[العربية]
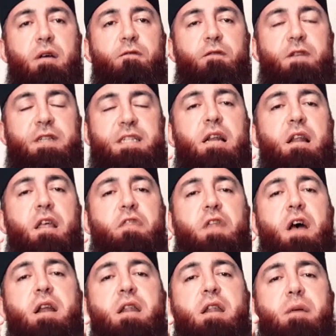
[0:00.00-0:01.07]
في السنه
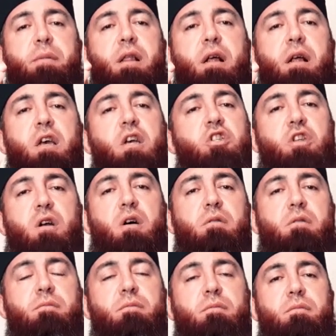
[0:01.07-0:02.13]
الثانيه من
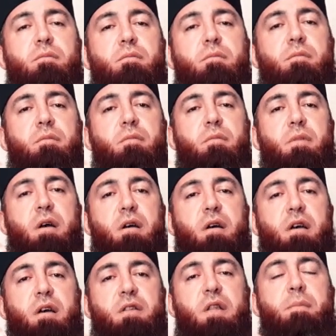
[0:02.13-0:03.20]
الهجره
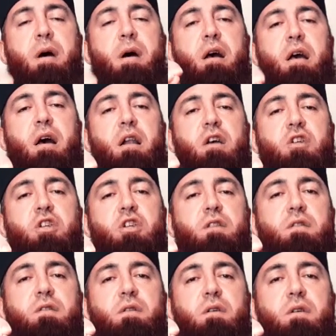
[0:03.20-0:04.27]
عندما
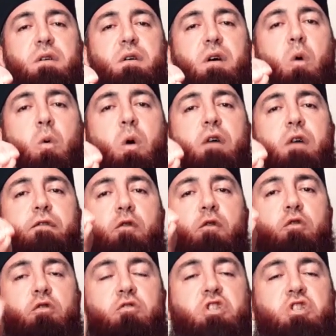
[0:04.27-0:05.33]
خرجت قوافل
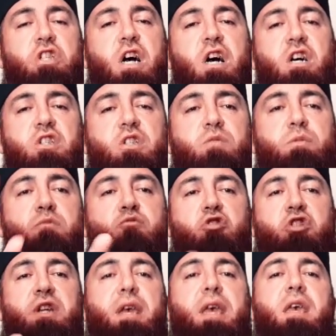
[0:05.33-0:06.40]
الحجاج من
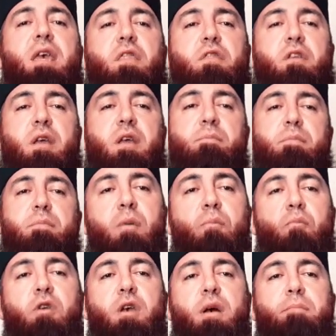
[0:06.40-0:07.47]
مشركي يثرب
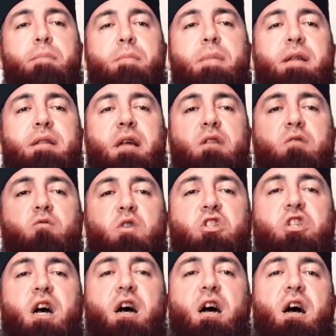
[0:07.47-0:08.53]
ميممة
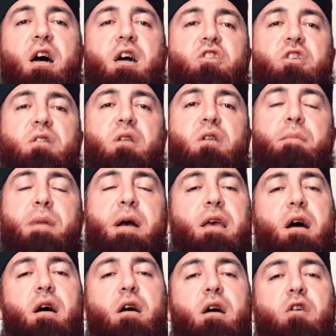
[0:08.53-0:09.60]
وجهها شطر
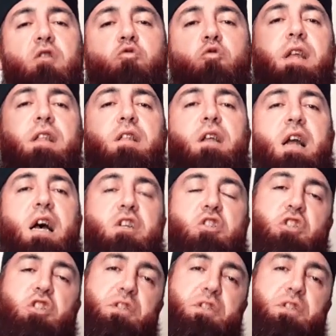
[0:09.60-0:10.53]
مكة تريد الحج